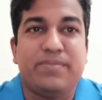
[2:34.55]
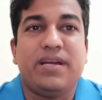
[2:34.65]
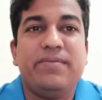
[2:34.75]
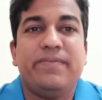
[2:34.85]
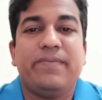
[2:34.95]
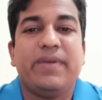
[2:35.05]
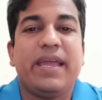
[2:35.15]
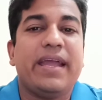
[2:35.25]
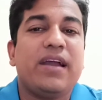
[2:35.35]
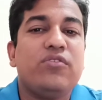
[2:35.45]
আমরা
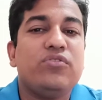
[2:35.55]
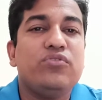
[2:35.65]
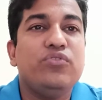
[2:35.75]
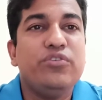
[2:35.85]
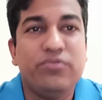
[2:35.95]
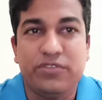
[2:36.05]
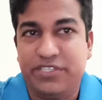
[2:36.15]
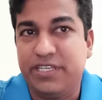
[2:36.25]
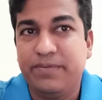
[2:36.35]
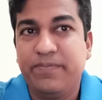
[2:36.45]
এগারোর দুইয়ে
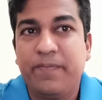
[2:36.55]
বলছে